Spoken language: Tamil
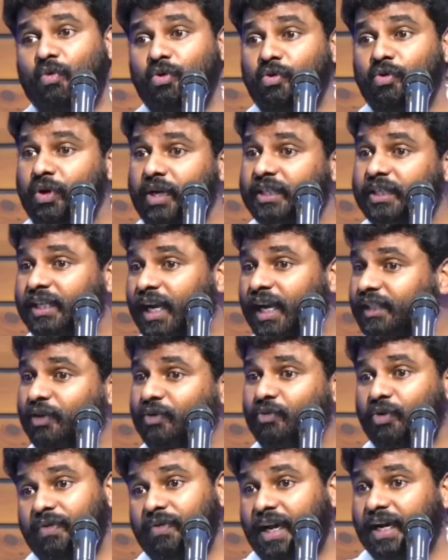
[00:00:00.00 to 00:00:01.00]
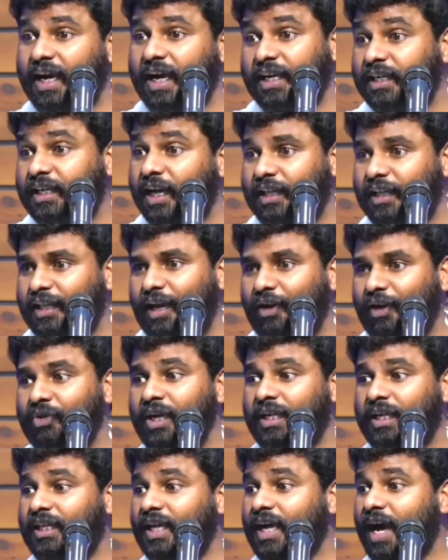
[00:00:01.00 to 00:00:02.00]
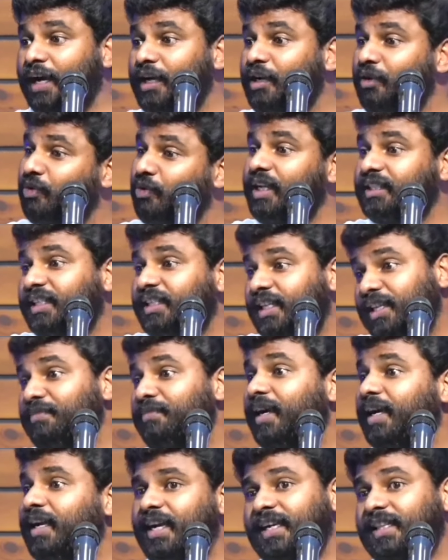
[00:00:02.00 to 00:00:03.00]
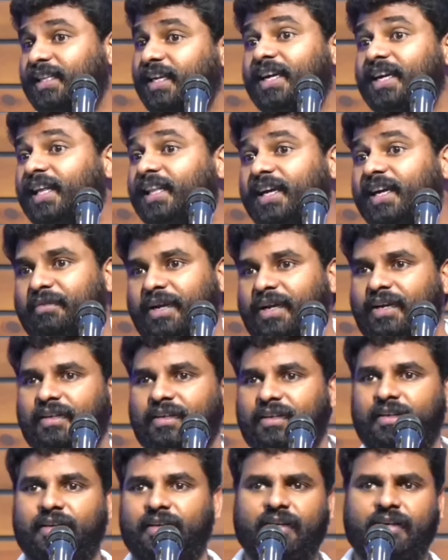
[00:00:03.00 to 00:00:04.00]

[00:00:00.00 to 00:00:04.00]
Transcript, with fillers: உன்னுடைய செலக்ஷன் ஒருவேளை கரெக்டாக இருந்தாலும் இது ஆண்டவருடைய சித்தமா இல்லையான்னு தெரியாதே அப்படின்னு